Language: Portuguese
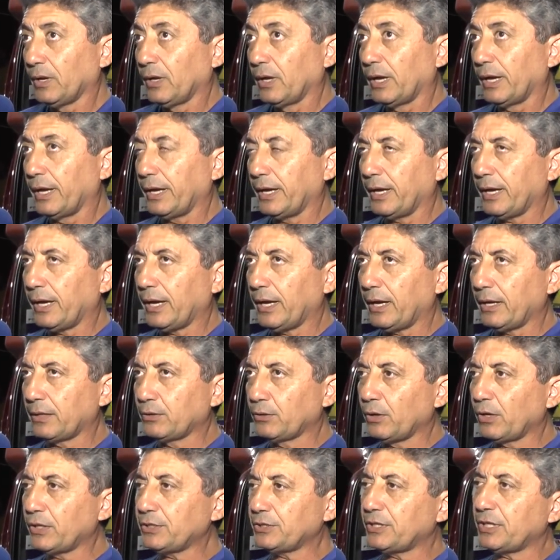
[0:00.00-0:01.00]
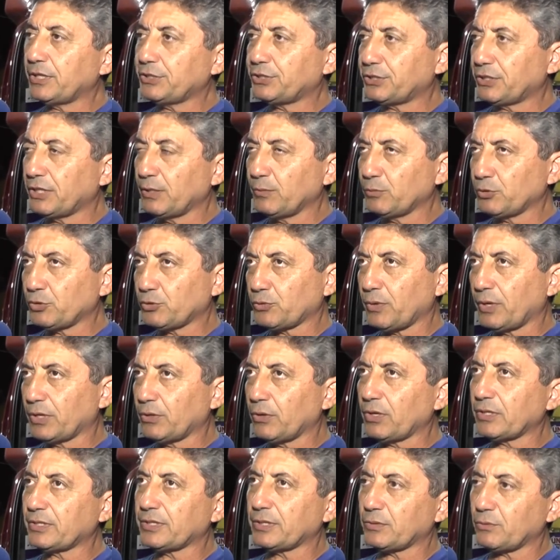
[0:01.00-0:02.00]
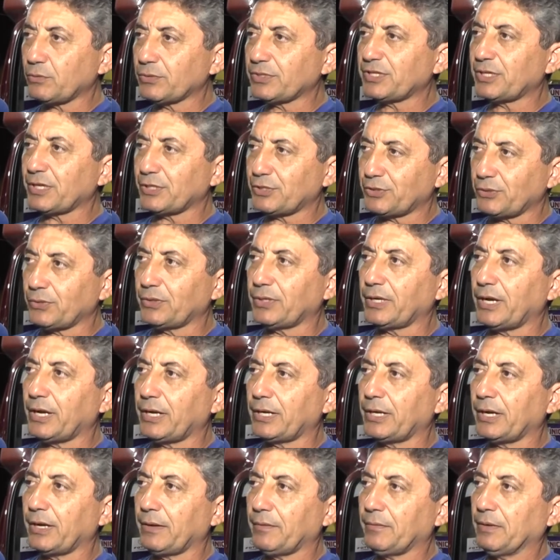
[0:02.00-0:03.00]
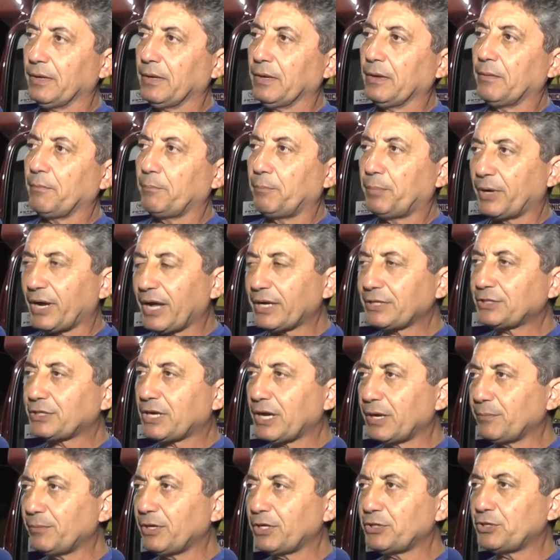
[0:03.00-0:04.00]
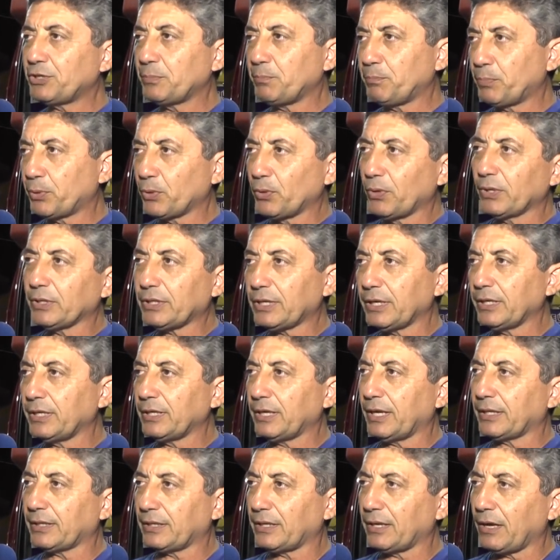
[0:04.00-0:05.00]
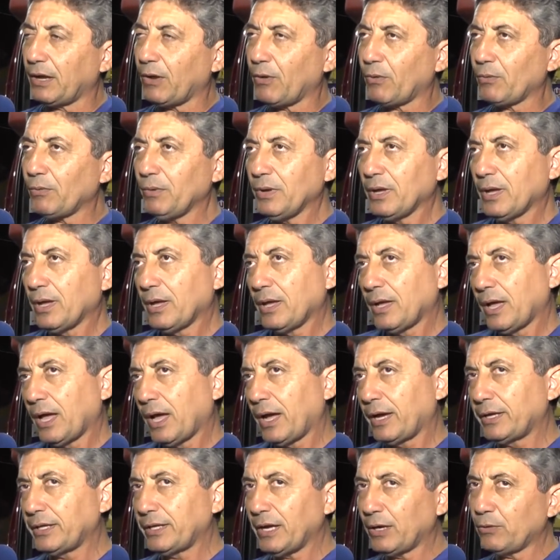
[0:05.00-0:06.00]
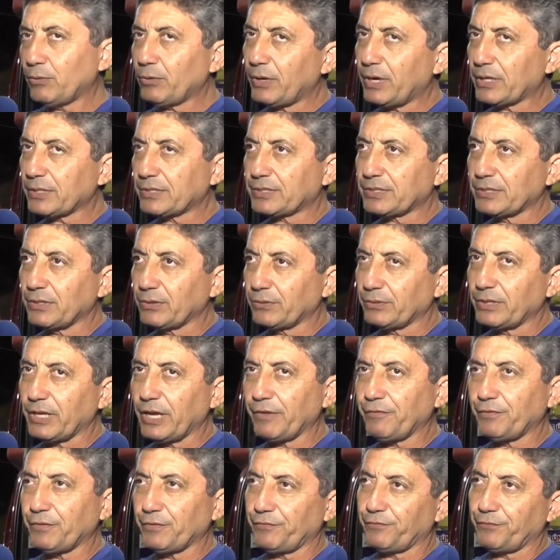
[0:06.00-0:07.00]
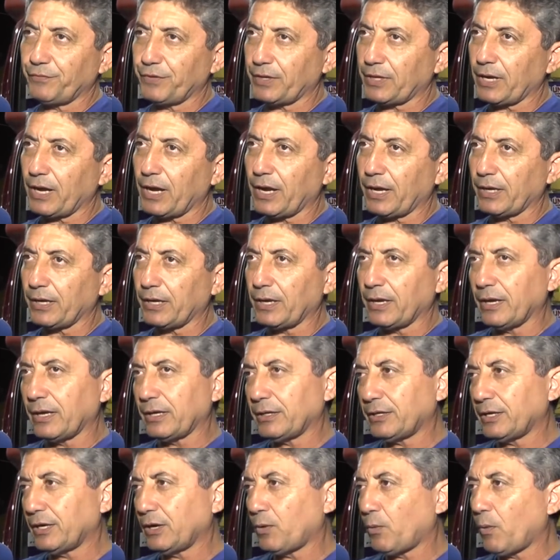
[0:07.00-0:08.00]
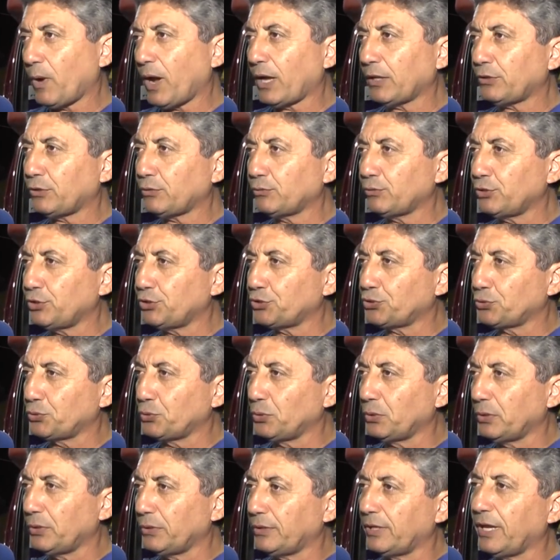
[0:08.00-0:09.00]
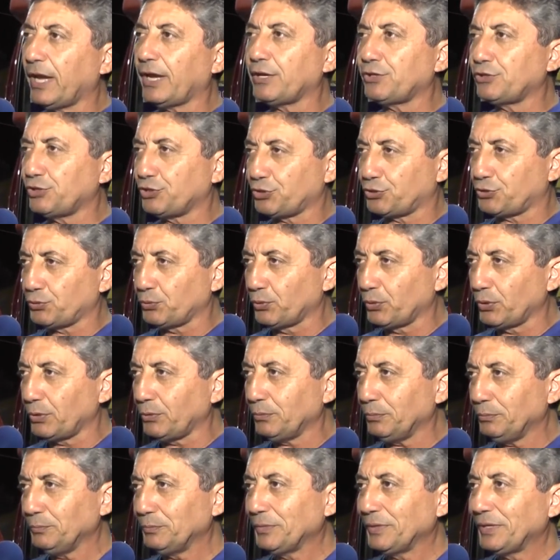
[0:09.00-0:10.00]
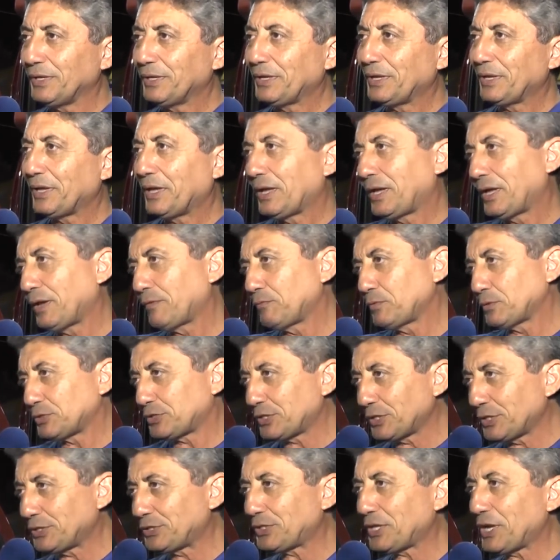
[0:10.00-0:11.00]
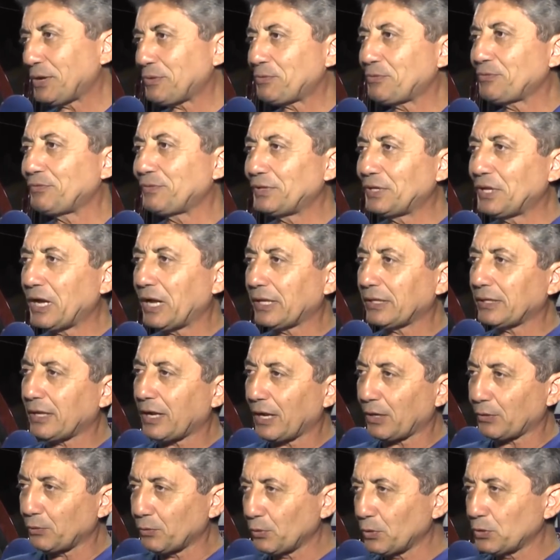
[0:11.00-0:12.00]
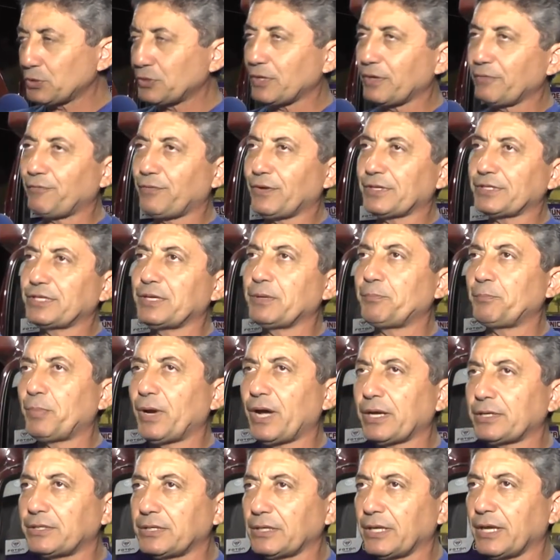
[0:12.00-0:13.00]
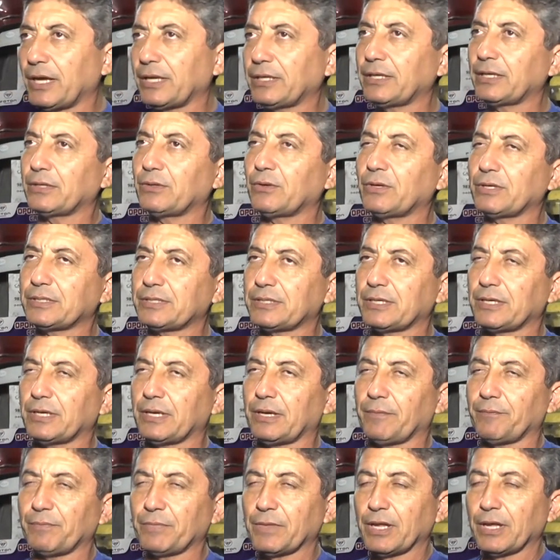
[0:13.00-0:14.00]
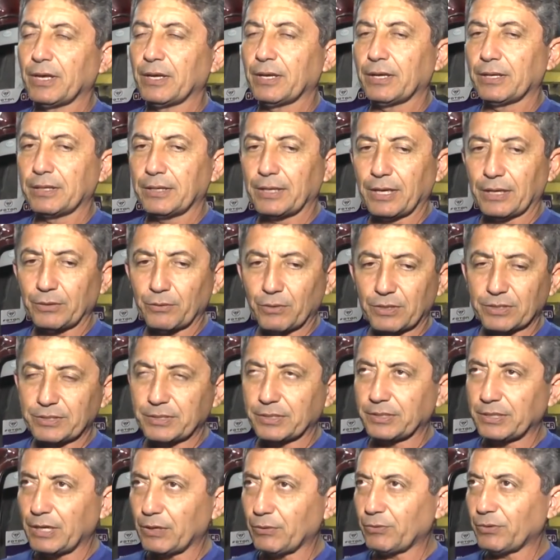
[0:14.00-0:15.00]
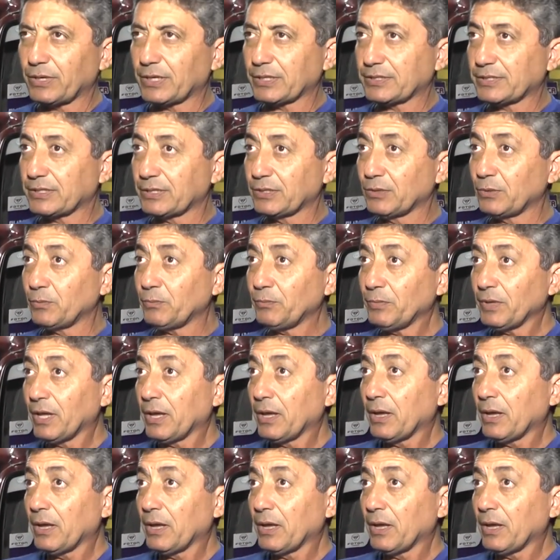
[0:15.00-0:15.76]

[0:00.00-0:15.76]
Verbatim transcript: É, nós já estamos com a nossa concessionária praticamente pronta em Natal. A inauguração deve ficar aí entre 4 de julho e 10 de julho. É, você está convidado, Cardoso, a fazer parte lá da nossa, da nossa inauguração,